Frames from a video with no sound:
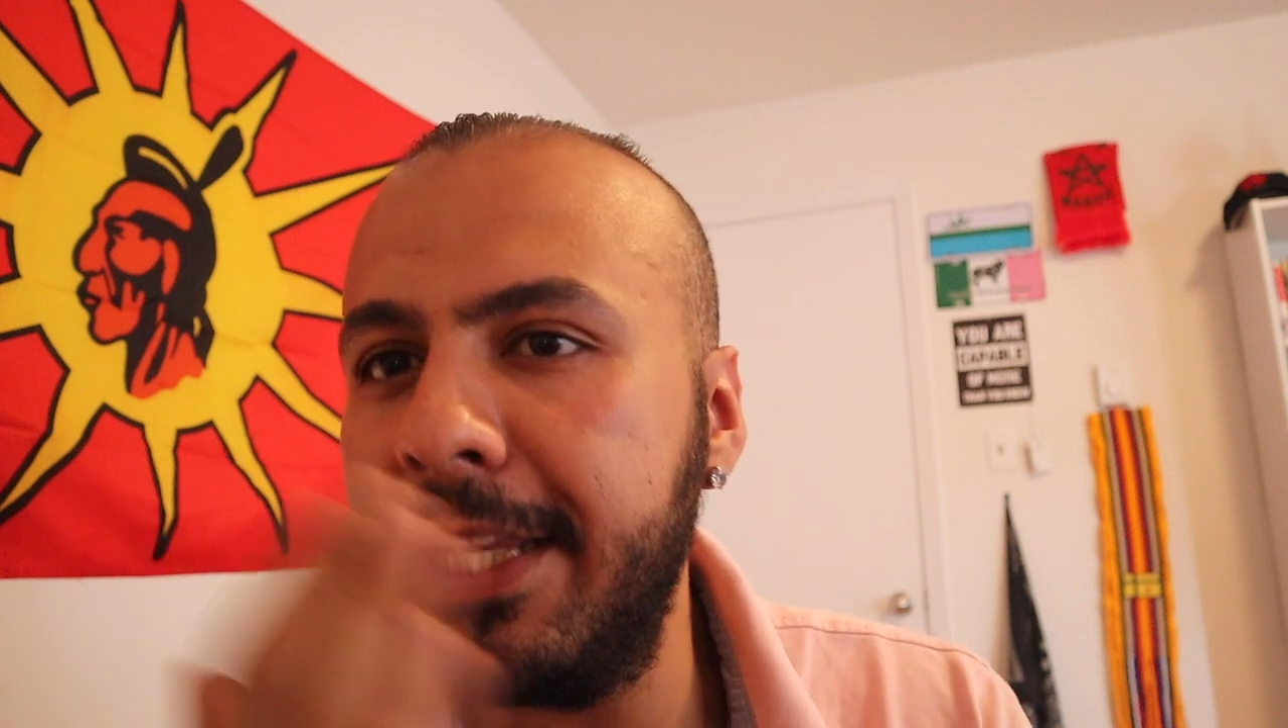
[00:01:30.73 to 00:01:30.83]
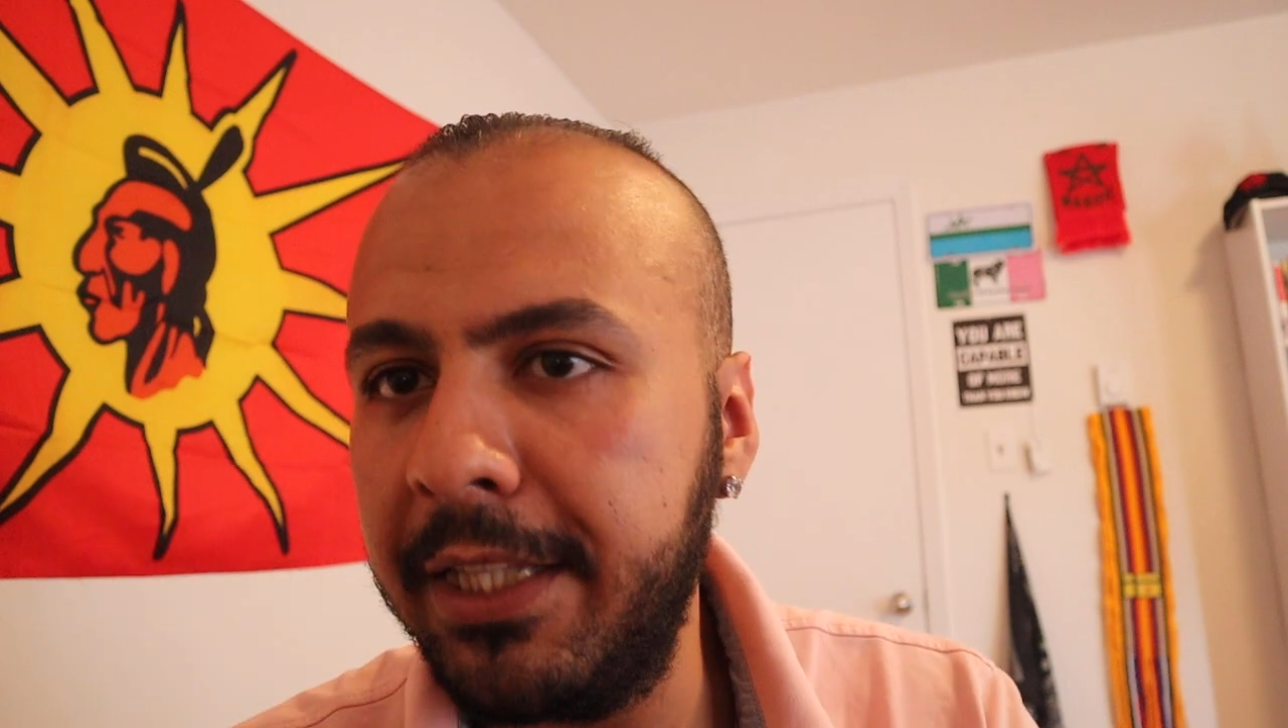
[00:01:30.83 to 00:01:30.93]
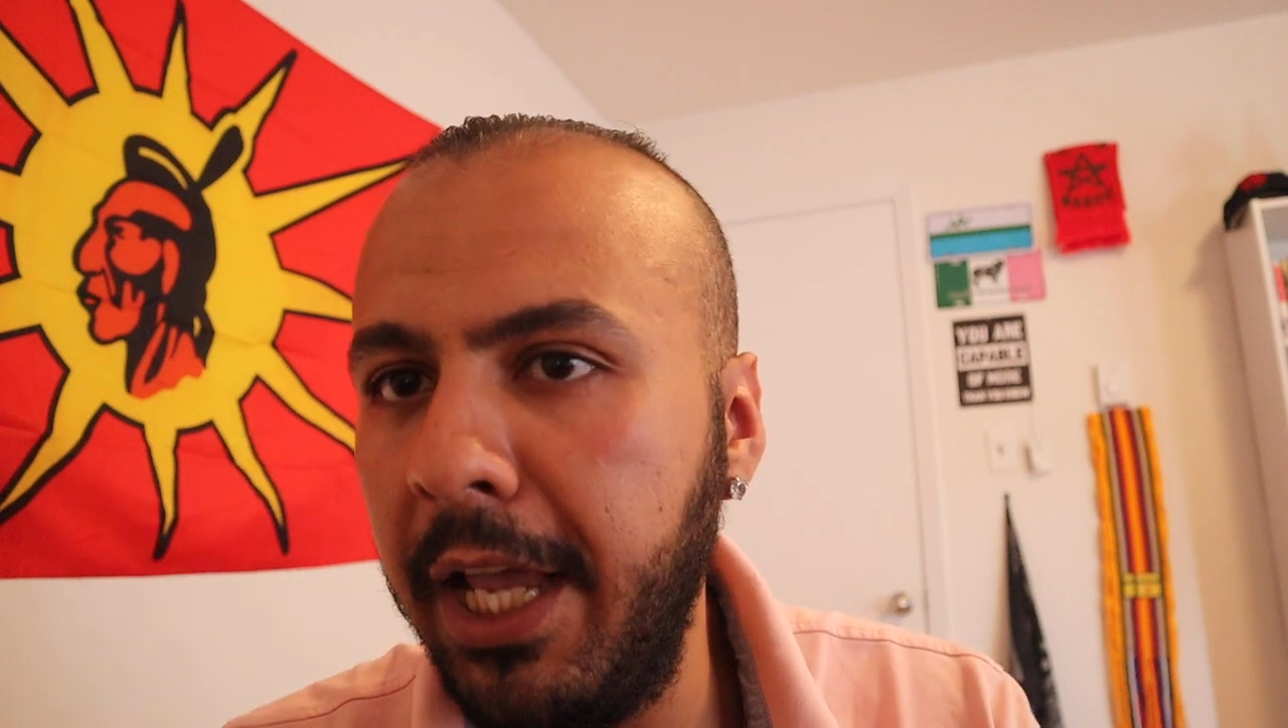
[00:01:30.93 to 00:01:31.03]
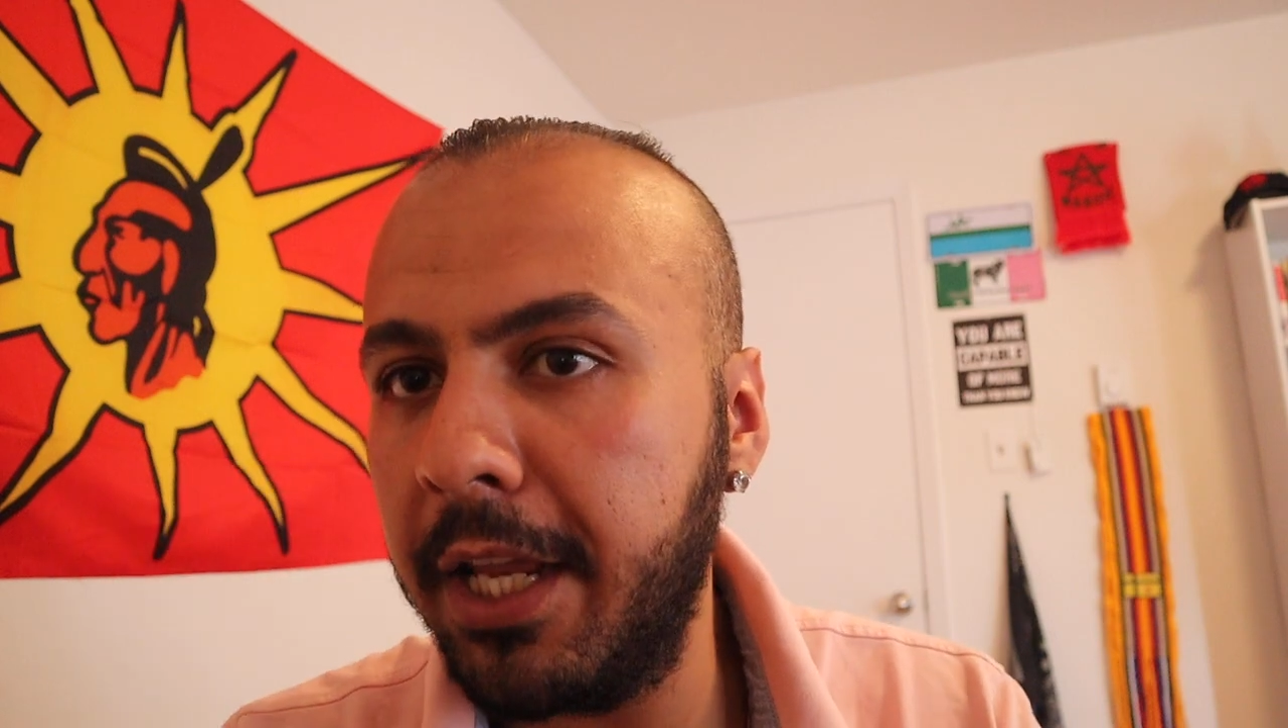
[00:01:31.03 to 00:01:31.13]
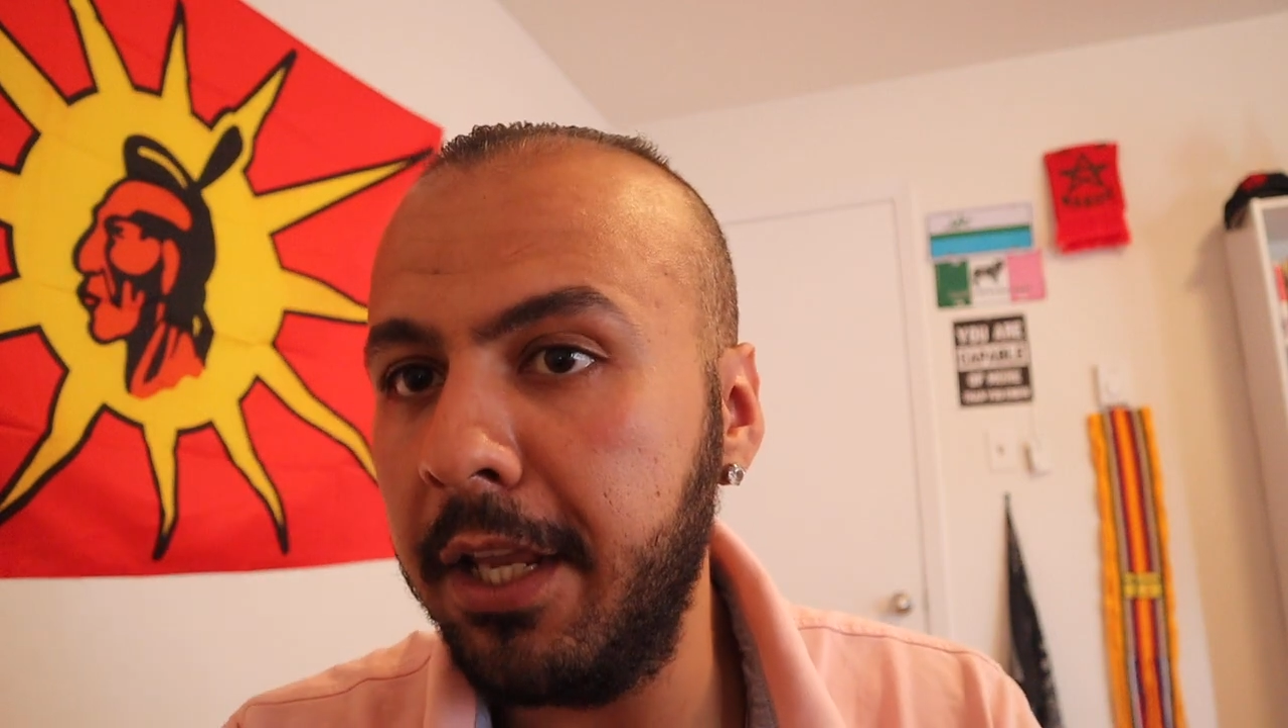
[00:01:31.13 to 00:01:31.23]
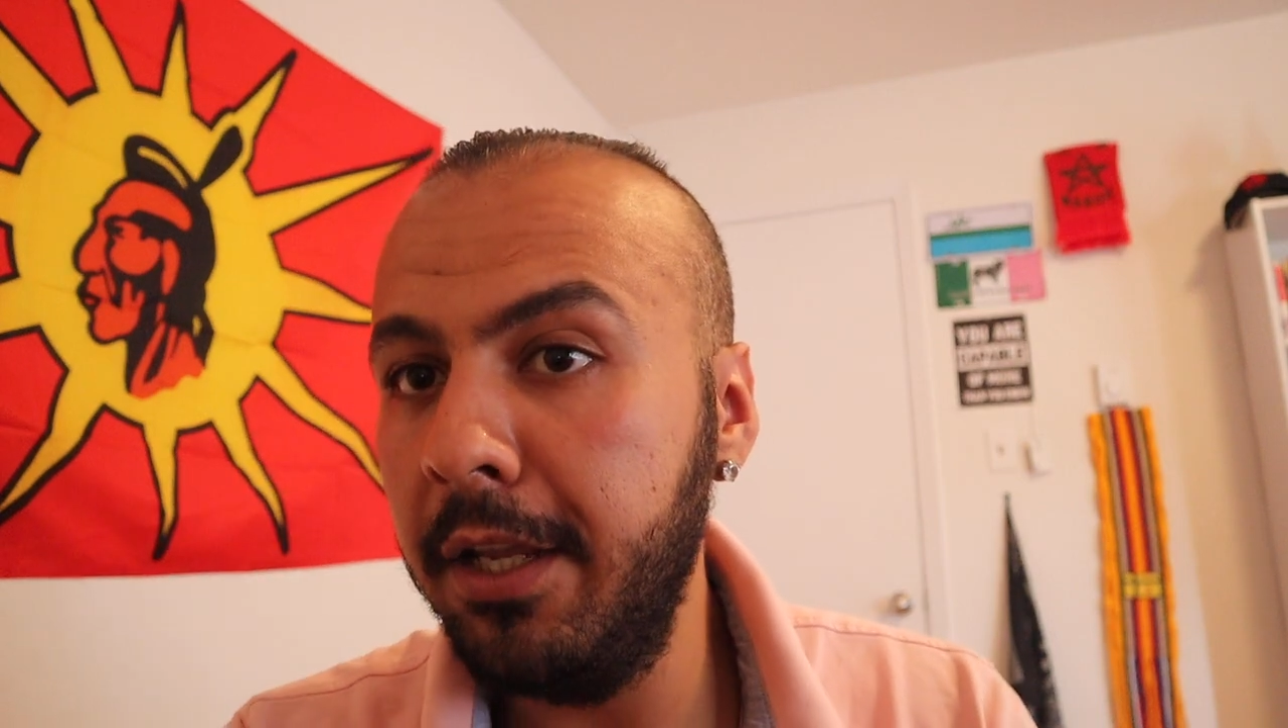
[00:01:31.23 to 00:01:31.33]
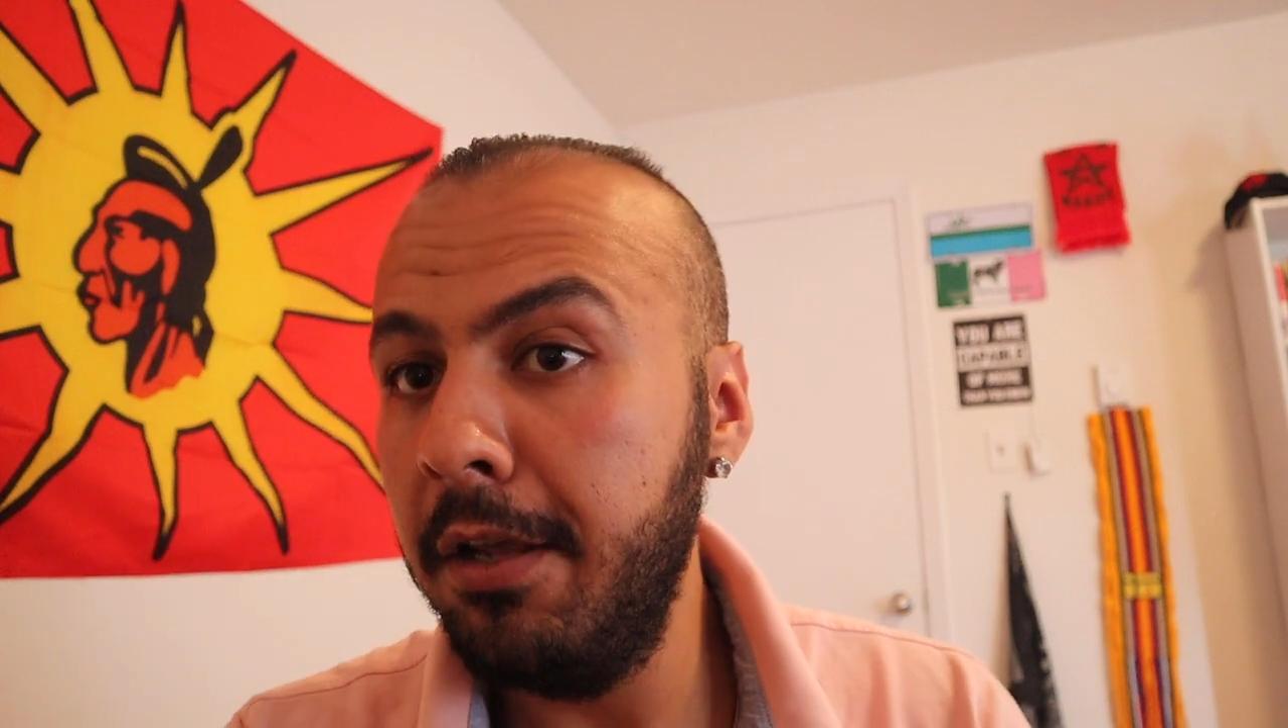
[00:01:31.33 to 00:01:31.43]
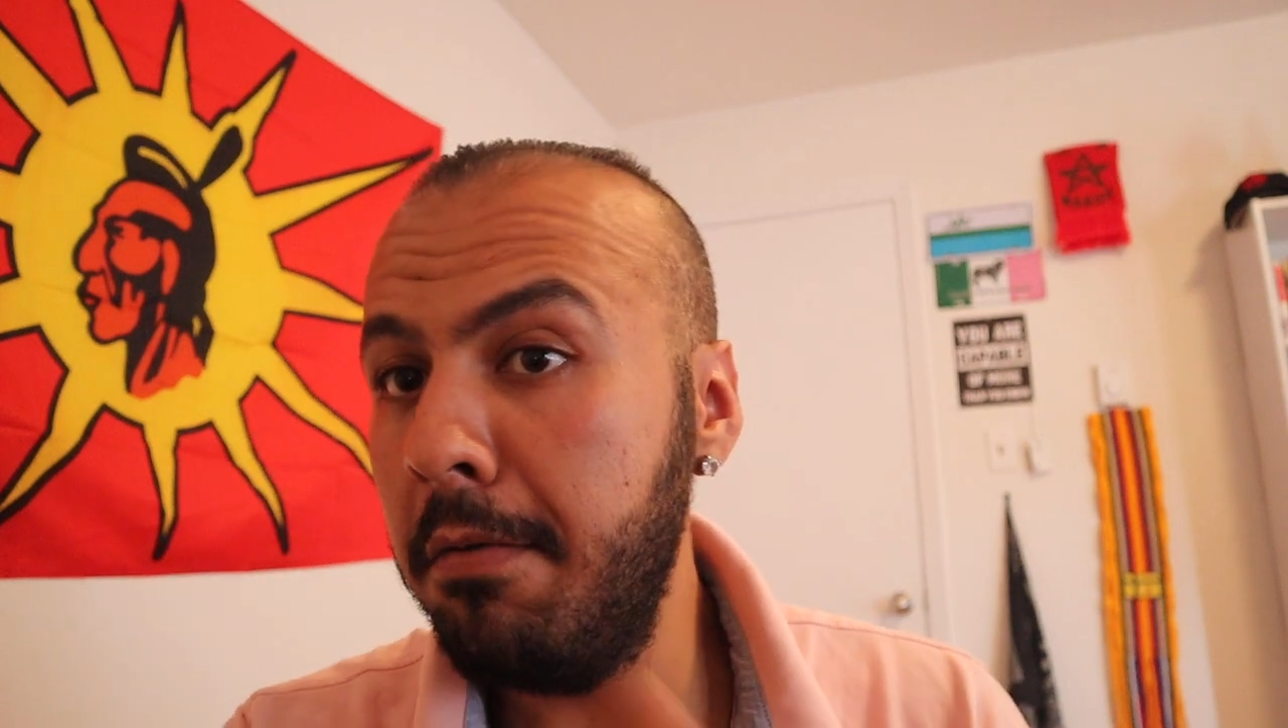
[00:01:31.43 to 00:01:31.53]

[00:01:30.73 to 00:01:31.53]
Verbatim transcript: غتضحك